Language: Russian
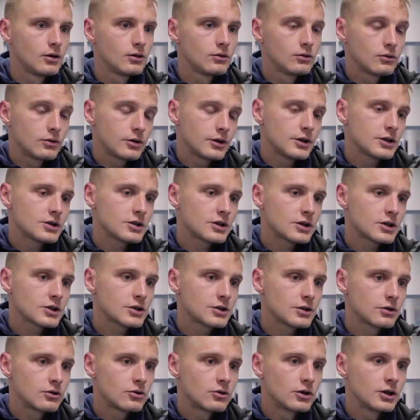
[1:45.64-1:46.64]
Ну, конечно,
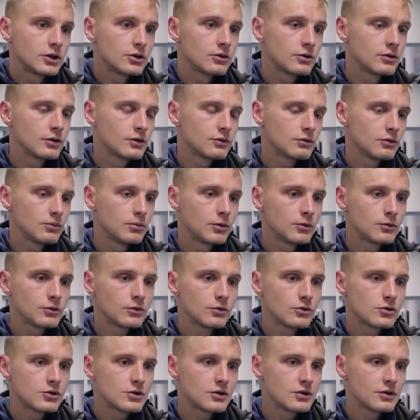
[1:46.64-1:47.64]
каждый игрок готовится в любом
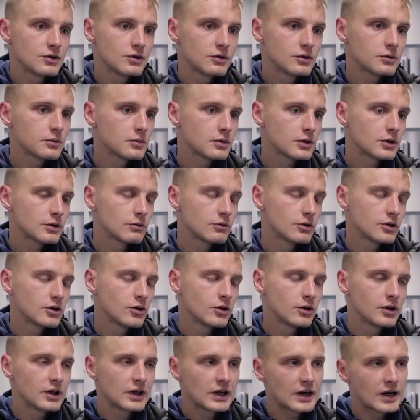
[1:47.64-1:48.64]
случае, независимо от
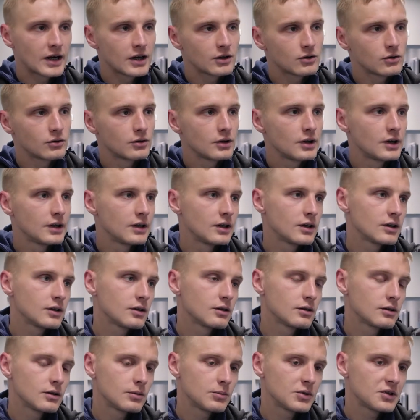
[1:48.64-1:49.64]
того, играет он или нет
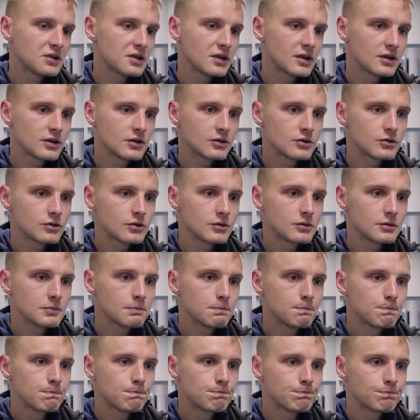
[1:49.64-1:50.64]
на постоянной основе.
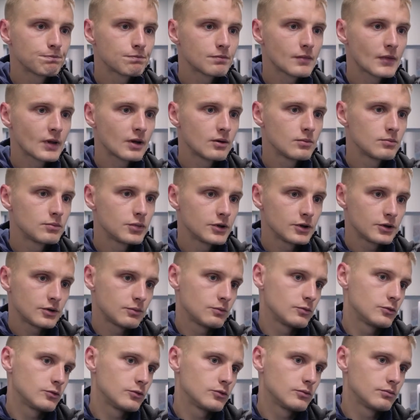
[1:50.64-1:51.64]

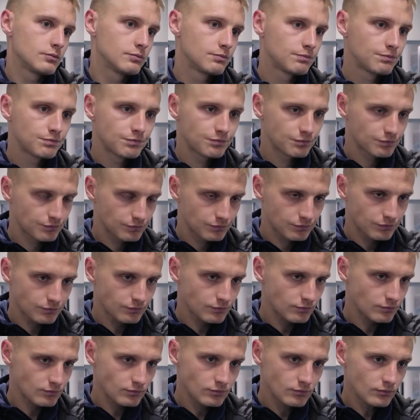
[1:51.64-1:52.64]
Поэтому,
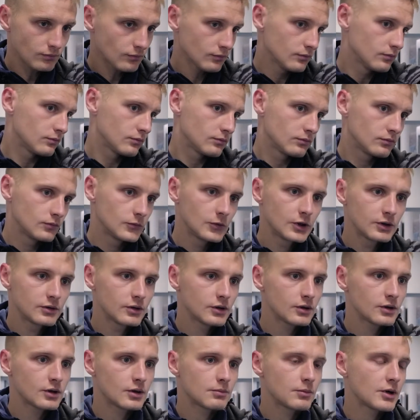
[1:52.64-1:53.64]
да
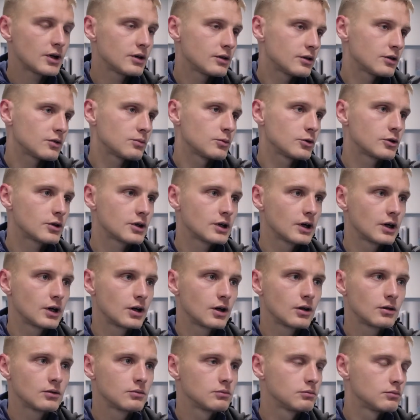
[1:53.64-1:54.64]
нет, нормально на сборах
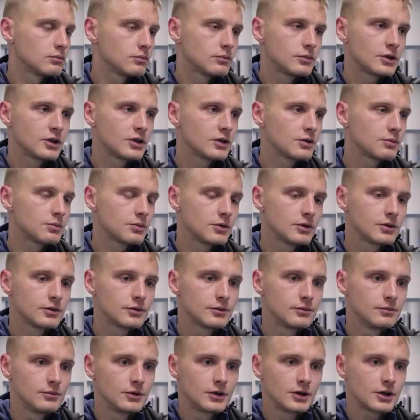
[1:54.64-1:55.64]
играл. В
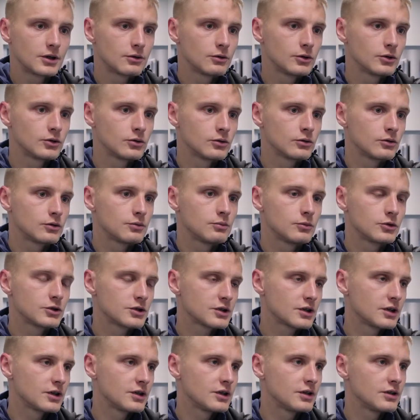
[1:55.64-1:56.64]
принципе, игровой тонус, можно
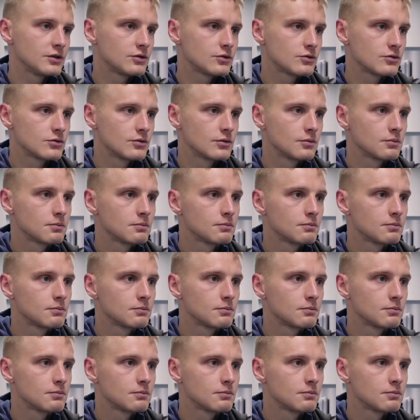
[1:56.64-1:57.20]
сказать, есть чуть.